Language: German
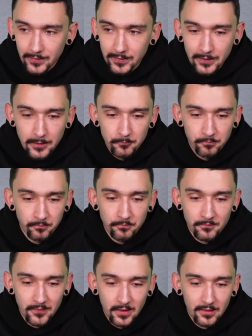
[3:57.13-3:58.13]

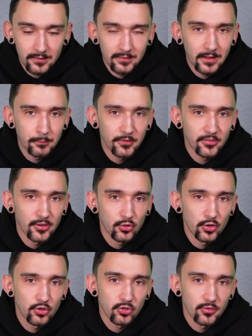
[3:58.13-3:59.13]
Ähm, da gibt es
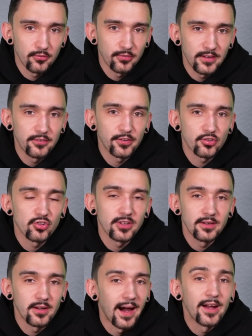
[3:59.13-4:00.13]
natürlich schon viele
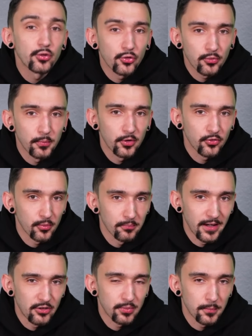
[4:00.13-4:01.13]
verschiedene. Hydrosmoke zum
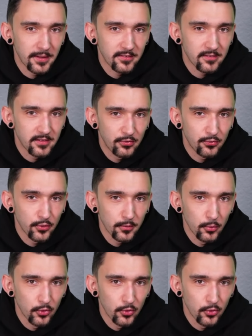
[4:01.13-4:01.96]
Beispiel macht Sleeve für die